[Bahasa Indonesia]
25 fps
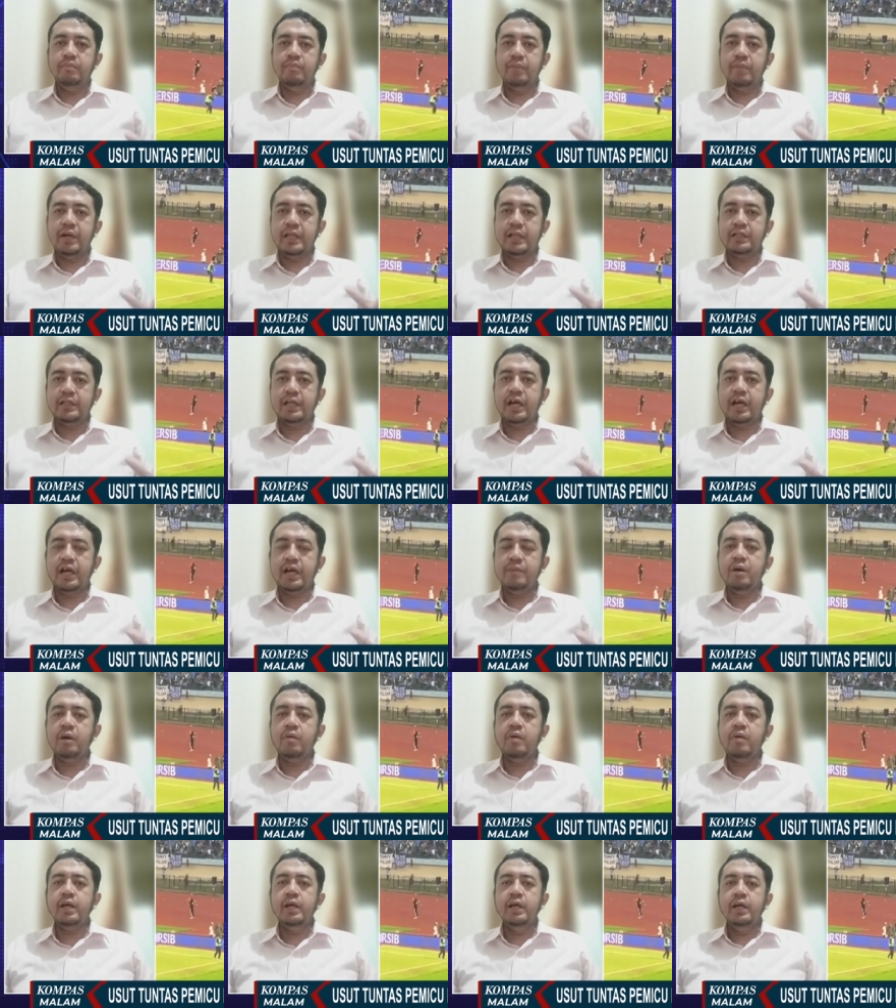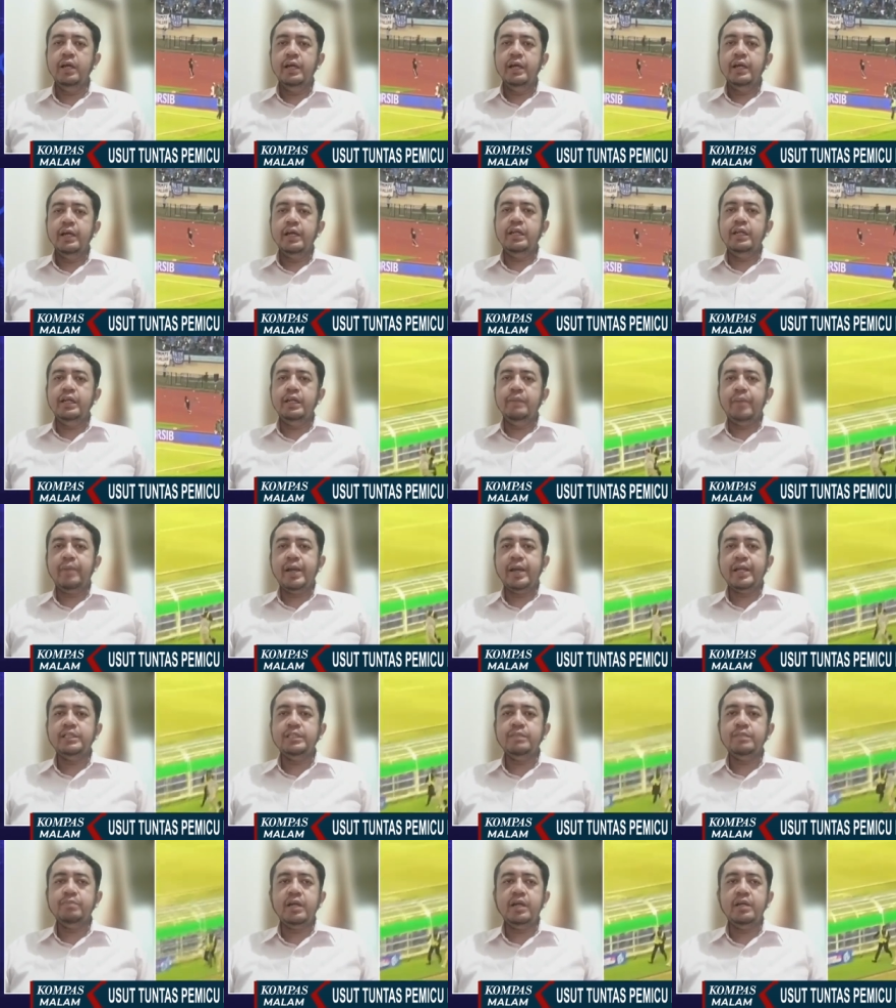Mengatakan bahwa ini
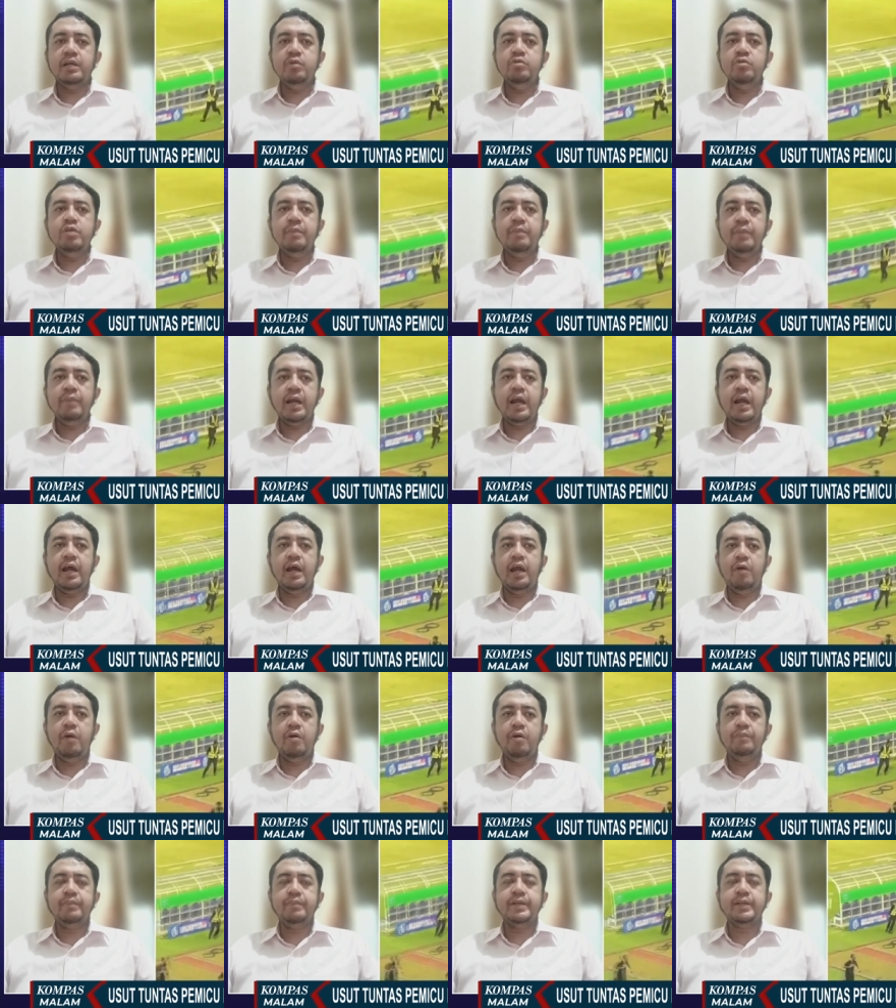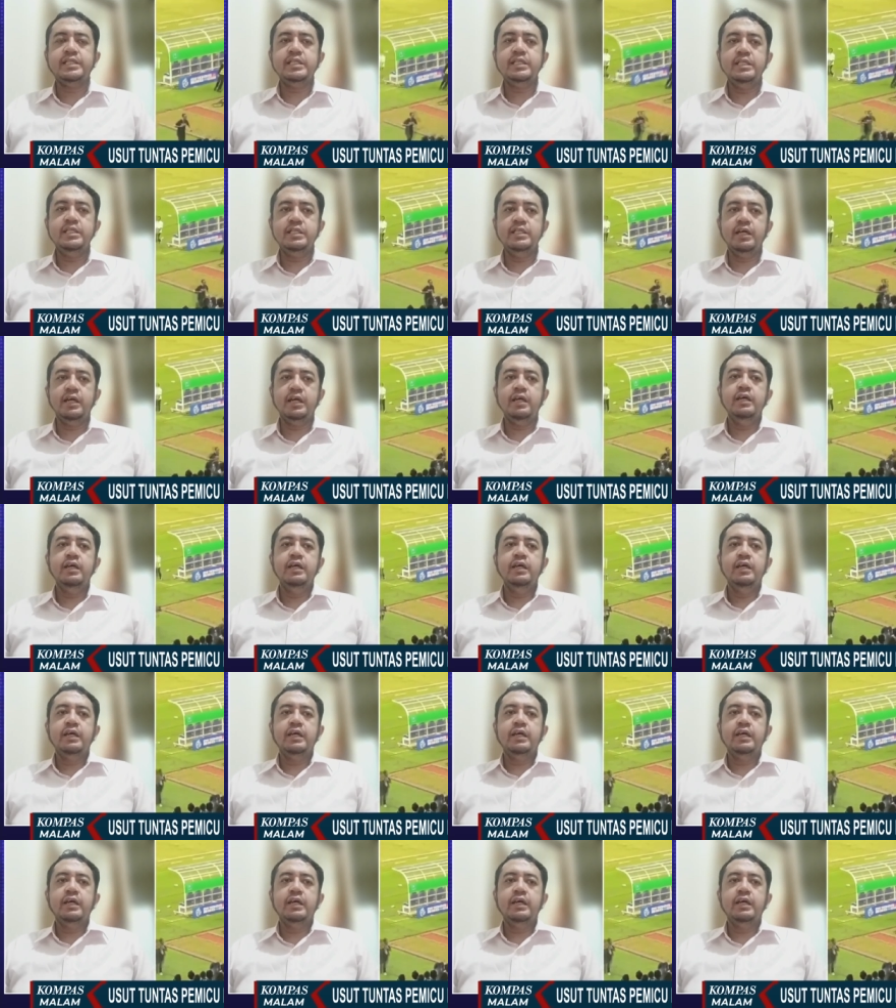Persib kan udah menang lawan Persija.